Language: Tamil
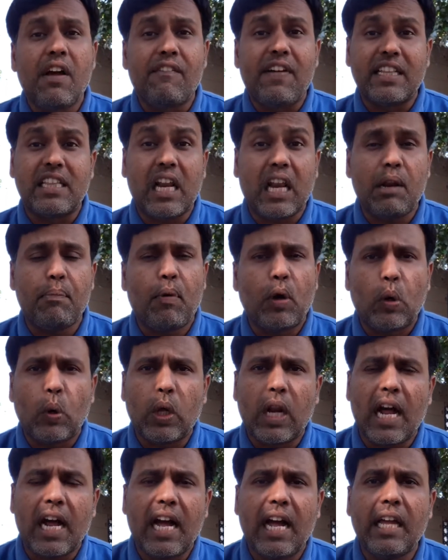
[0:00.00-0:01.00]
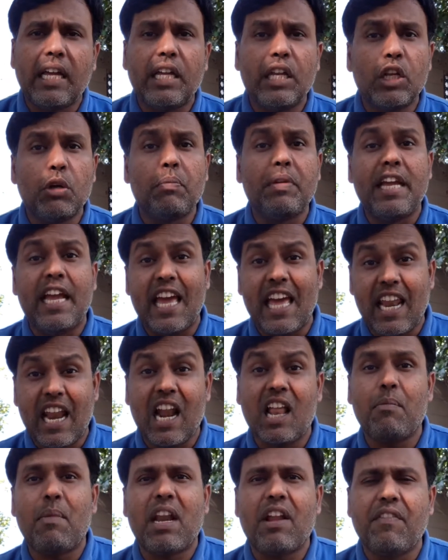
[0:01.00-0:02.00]
வெதர் ரிப்போர்ட் கொடுக்குறாங்க இன்னும்
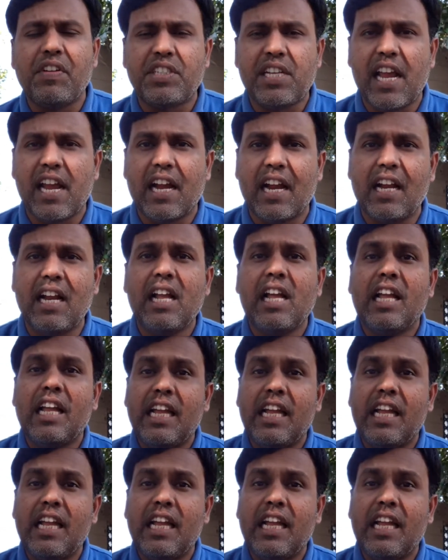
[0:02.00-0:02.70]
ஏராளமான விஷயங்கள்